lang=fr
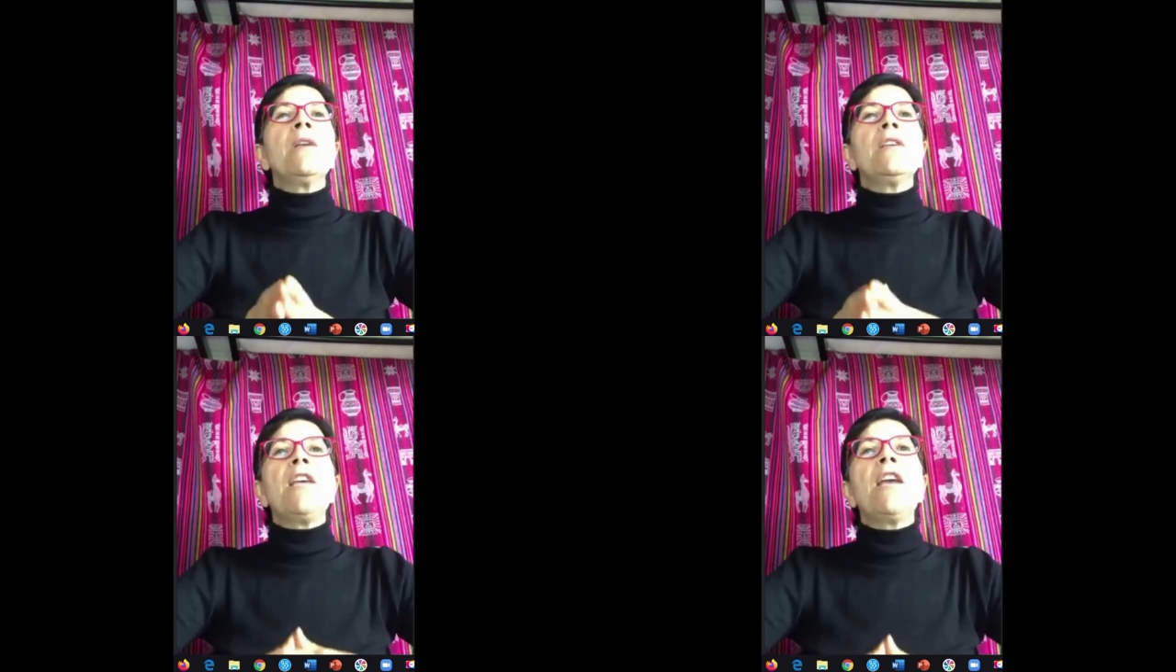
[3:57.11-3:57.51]

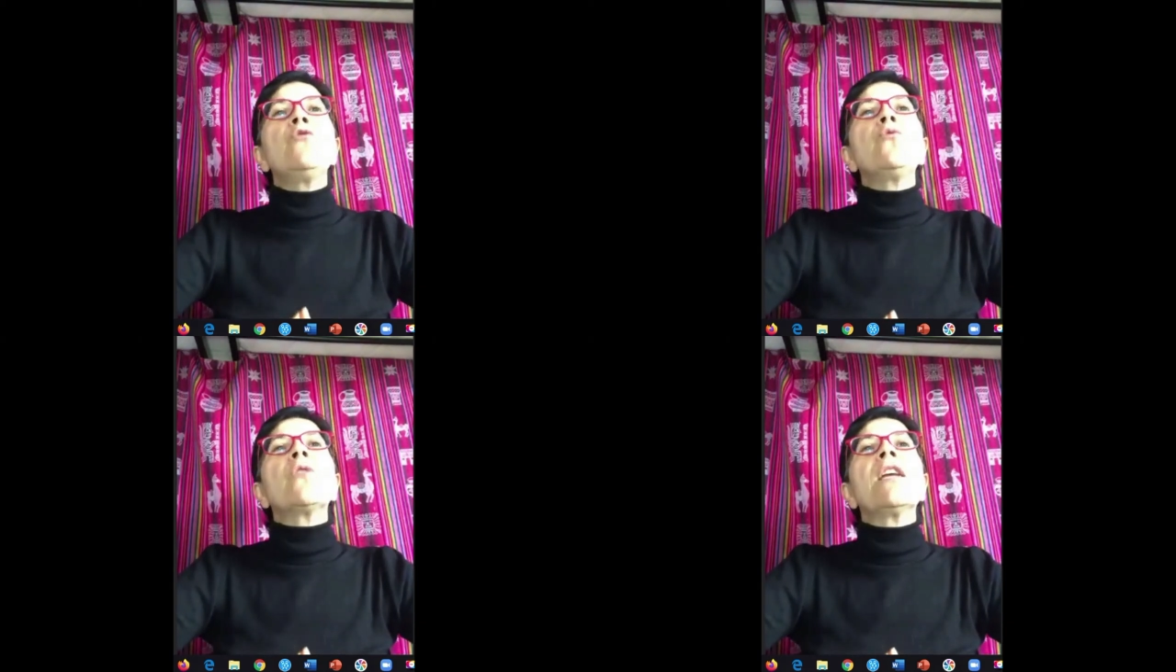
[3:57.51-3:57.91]
qui
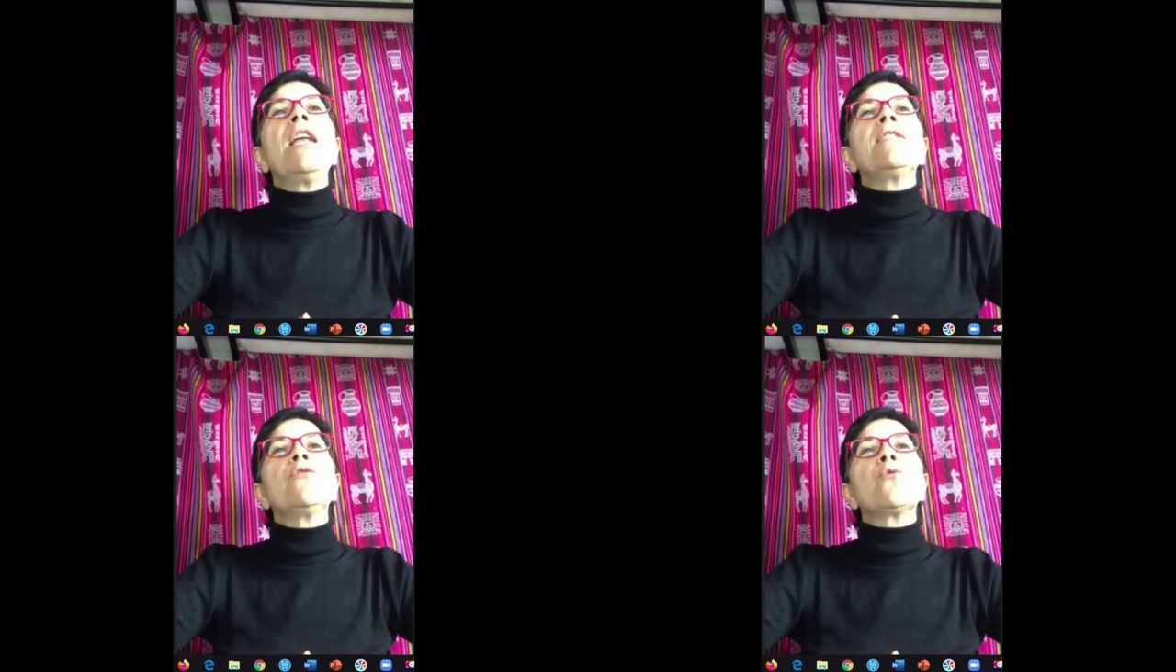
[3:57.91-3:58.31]
inclurait
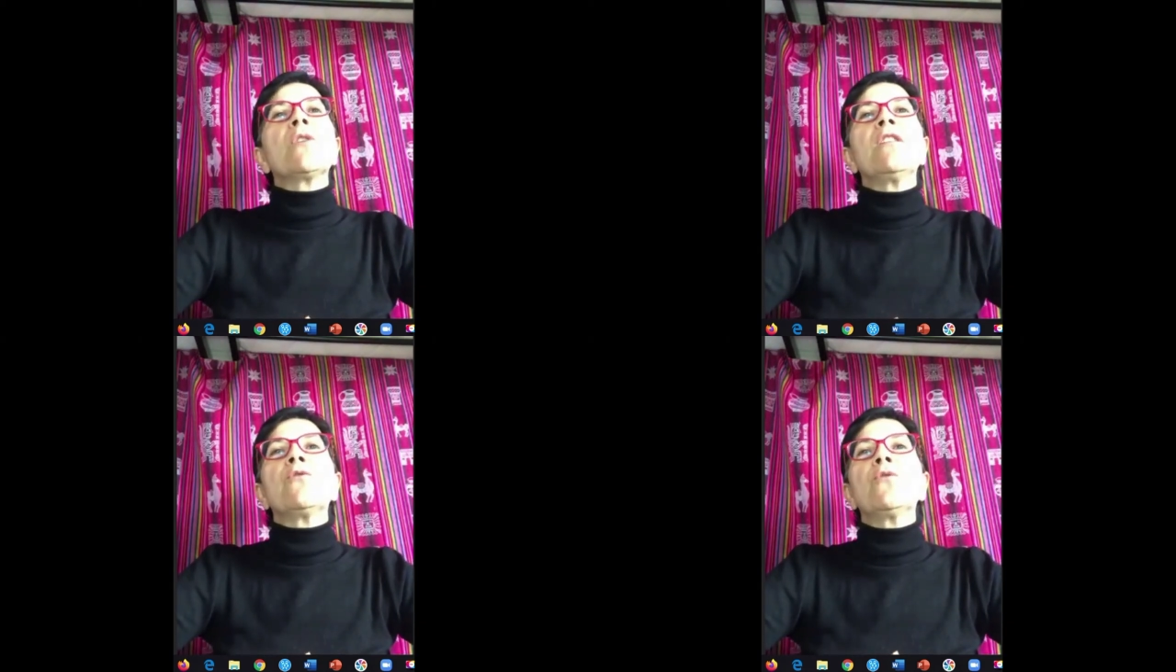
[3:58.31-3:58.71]
la
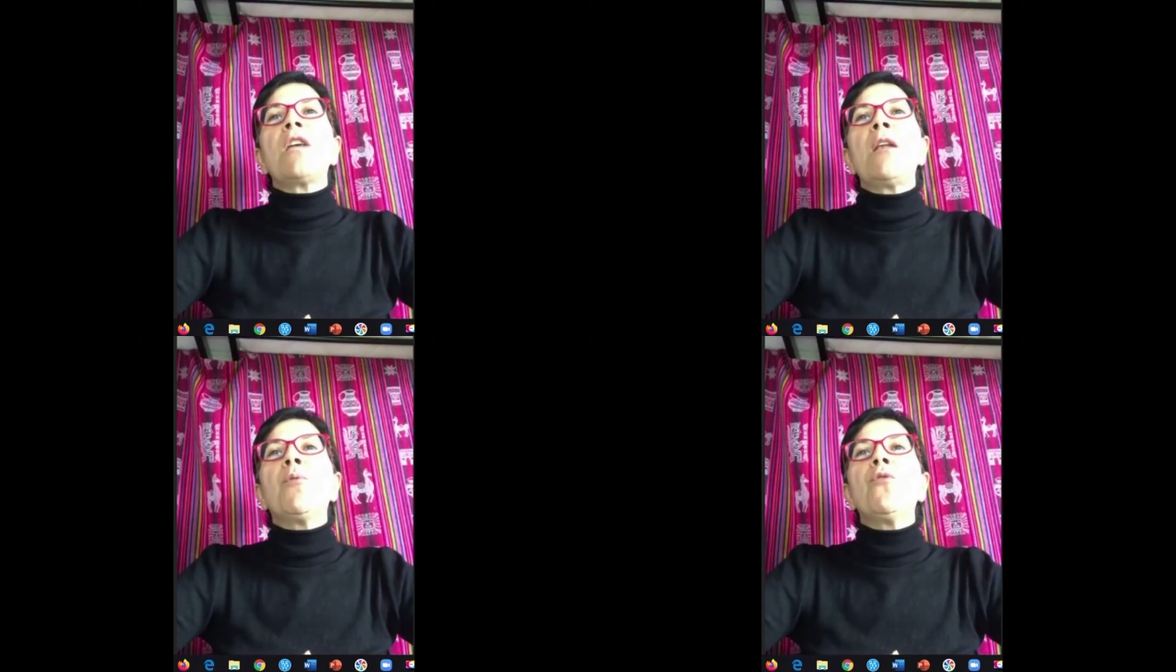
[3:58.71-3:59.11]
sécurité
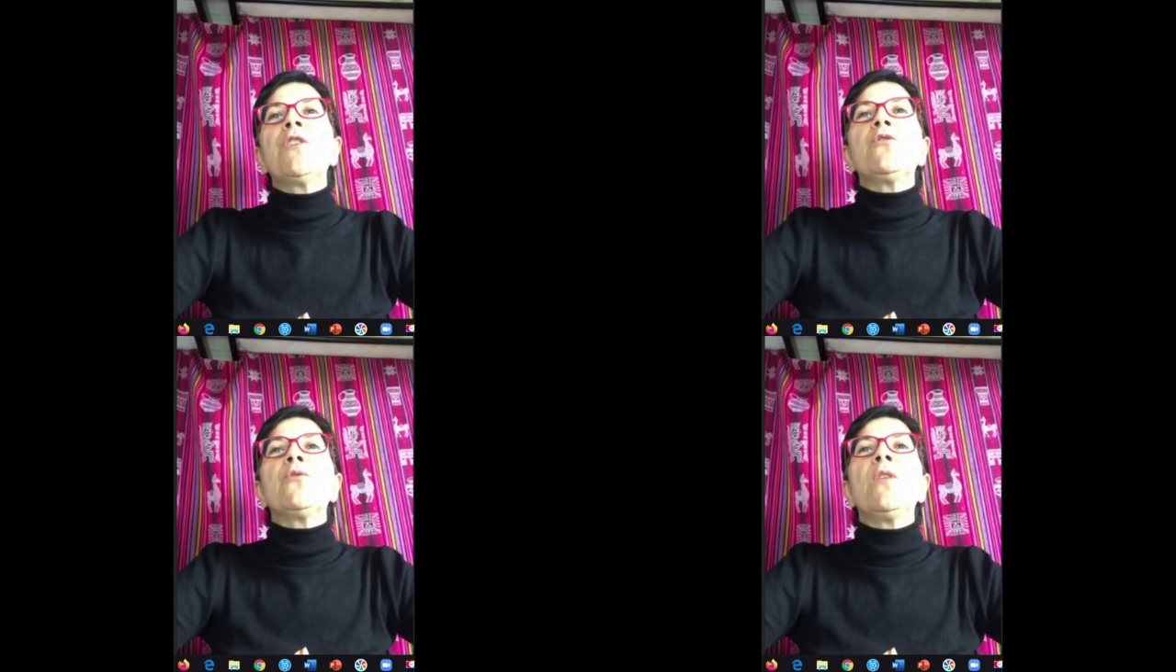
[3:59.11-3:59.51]
sociale
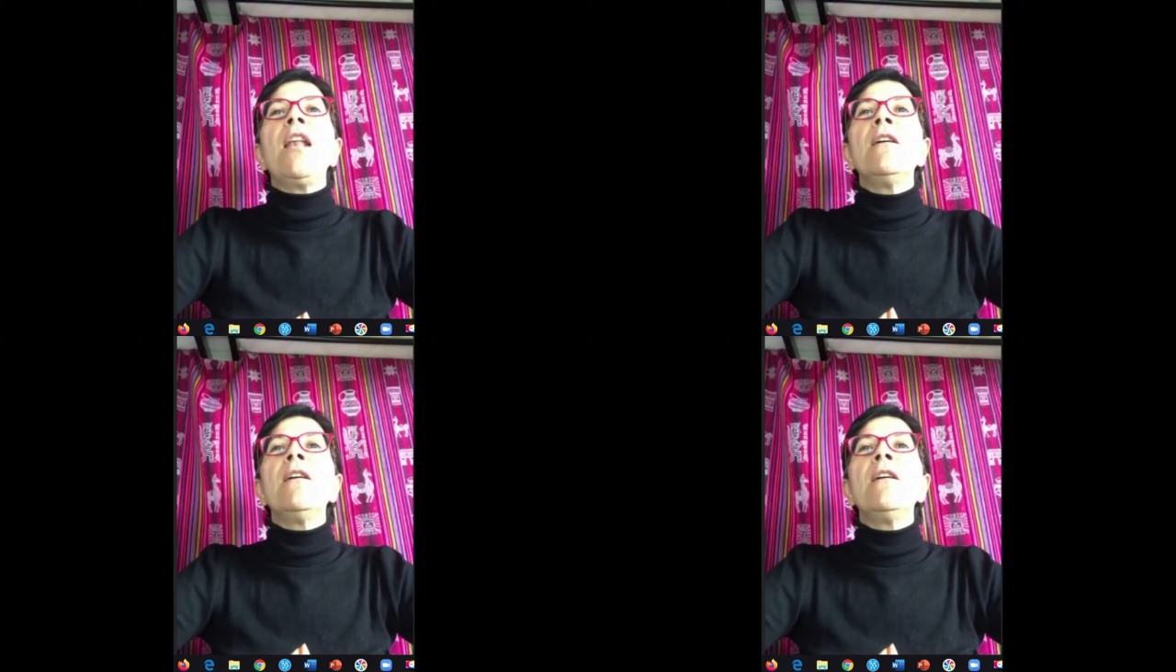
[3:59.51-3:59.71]
professionnelle